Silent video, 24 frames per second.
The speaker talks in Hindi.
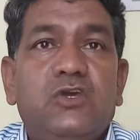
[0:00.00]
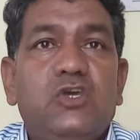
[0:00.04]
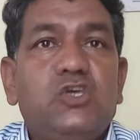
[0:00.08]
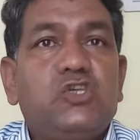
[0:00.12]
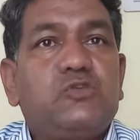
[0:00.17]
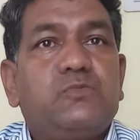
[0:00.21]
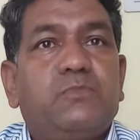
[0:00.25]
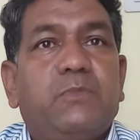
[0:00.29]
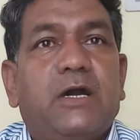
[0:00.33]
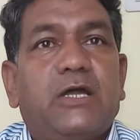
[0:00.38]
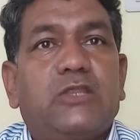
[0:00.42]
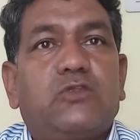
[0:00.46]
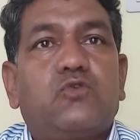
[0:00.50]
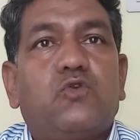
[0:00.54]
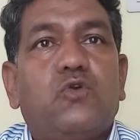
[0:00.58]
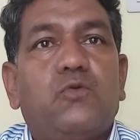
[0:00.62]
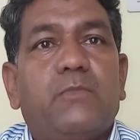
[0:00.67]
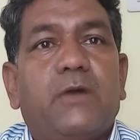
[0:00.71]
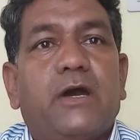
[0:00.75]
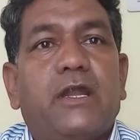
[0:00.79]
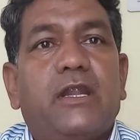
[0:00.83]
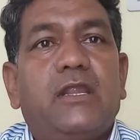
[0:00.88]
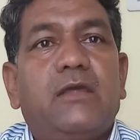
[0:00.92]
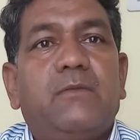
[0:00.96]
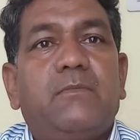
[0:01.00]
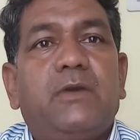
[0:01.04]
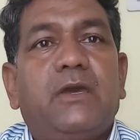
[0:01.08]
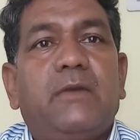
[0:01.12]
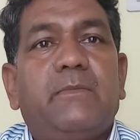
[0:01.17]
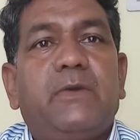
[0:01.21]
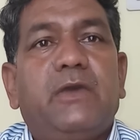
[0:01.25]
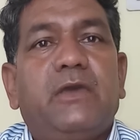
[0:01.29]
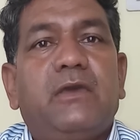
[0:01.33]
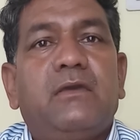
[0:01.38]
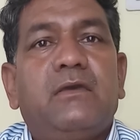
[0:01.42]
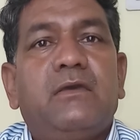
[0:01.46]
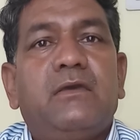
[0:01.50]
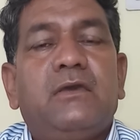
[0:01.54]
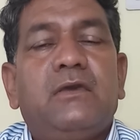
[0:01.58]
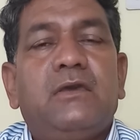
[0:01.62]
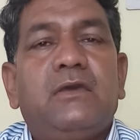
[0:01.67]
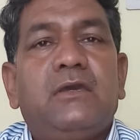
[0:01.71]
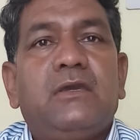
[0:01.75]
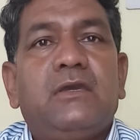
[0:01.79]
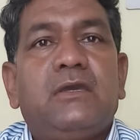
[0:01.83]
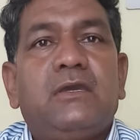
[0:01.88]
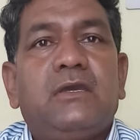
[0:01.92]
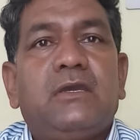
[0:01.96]
इस बात को मानने में हमें
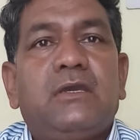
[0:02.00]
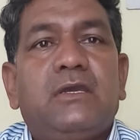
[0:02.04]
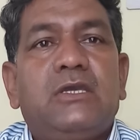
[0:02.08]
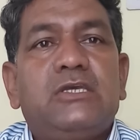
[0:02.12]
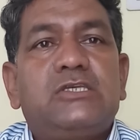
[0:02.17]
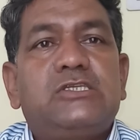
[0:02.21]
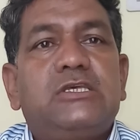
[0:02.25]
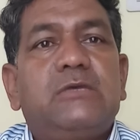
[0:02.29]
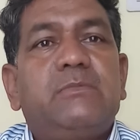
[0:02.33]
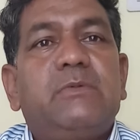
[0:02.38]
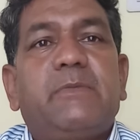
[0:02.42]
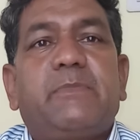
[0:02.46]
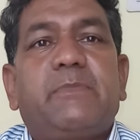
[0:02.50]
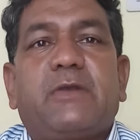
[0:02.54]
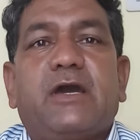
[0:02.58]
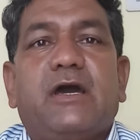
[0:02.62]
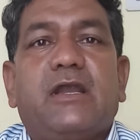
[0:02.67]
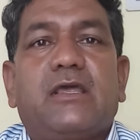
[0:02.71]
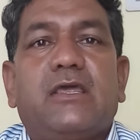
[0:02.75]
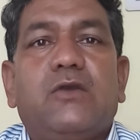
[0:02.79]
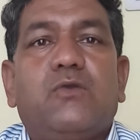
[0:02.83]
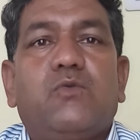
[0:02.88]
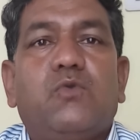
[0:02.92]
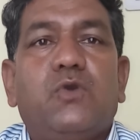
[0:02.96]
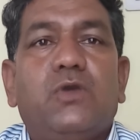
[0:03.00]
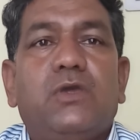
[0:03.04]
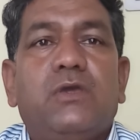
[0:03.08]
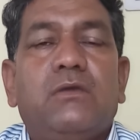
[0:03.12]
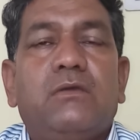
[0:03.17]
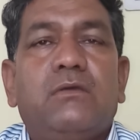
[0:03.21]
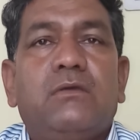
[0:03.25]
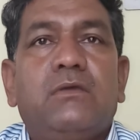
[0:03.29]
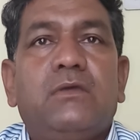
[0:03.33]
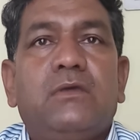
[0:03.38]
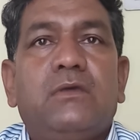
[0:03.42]
किसी भी प्रकार की कोई